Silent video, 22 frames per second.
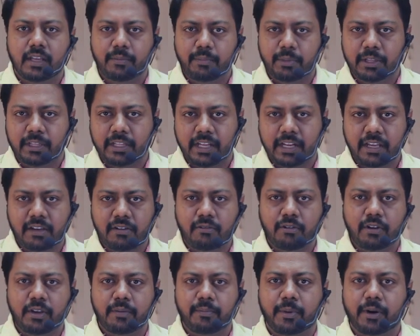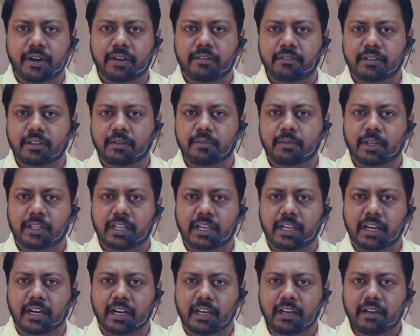இப்ப தெரியக்கூடிய படம் வந்து
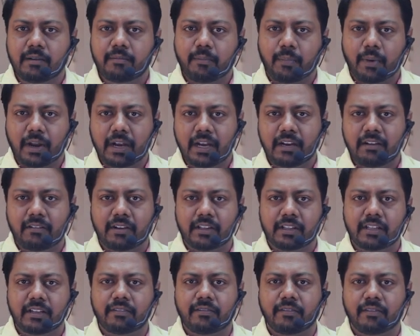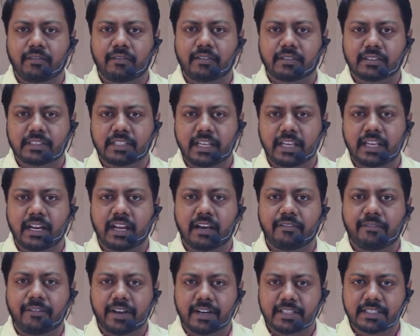பாத்தீங்கன்னா பல்லு வந்து சீரா
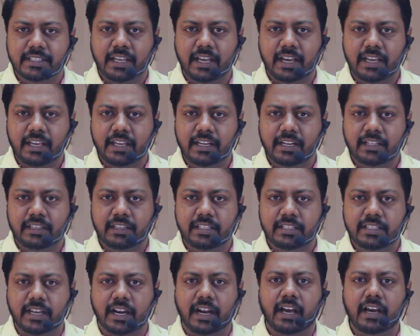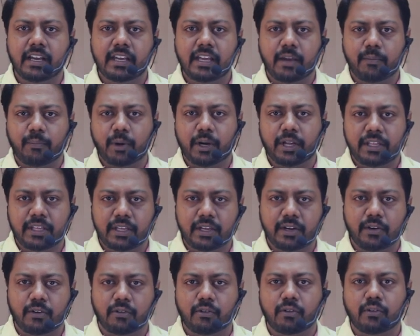வரிசையா இருந்துச்சுன்னா எப்படி
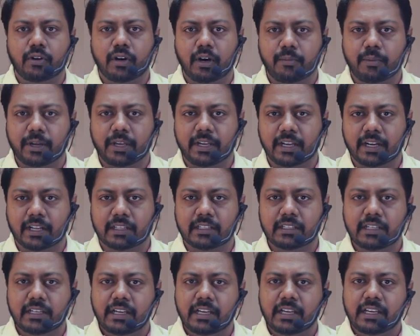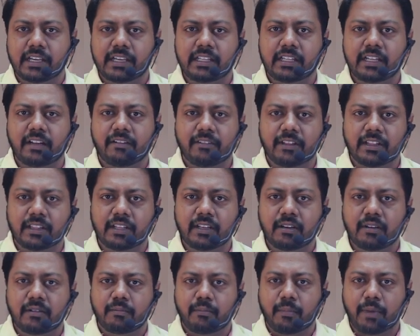இருக்கும் அப்படிங்கிறது இதுல வந்து
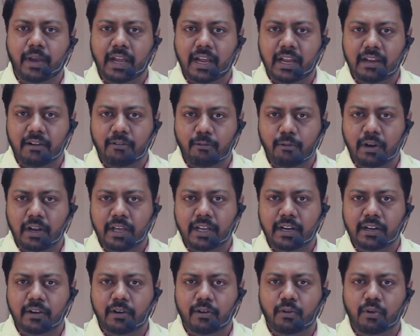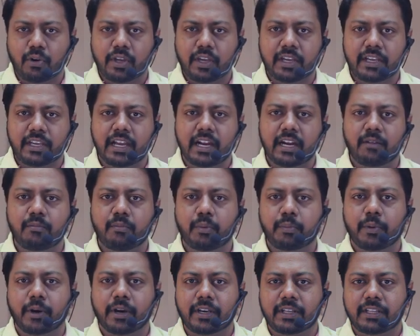மே உள்ள இருக்கக்கூடிய
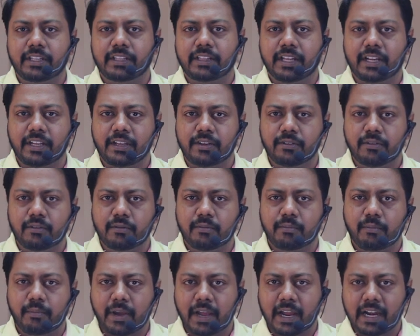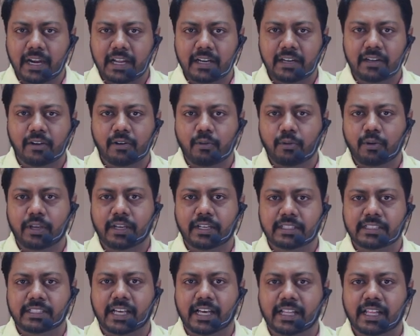எலும்பு பகுதி தெரியும் மேல இருக்கக்கூடிய
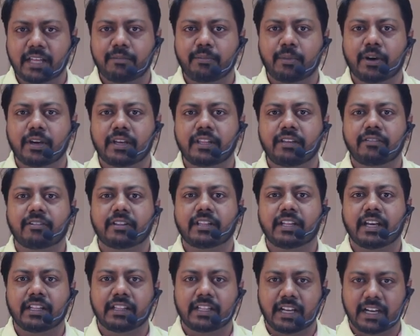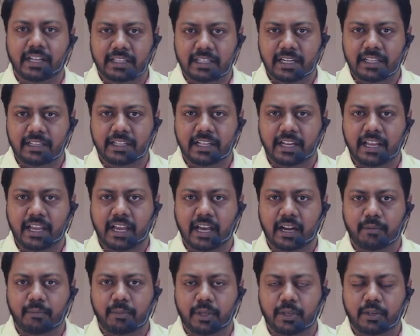சதை பகுதி வந்து அந்த இடத்துல தெரிய
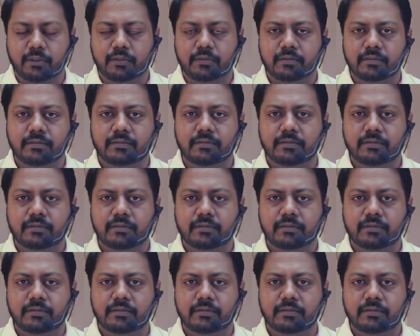ஆரம்பிக்கும்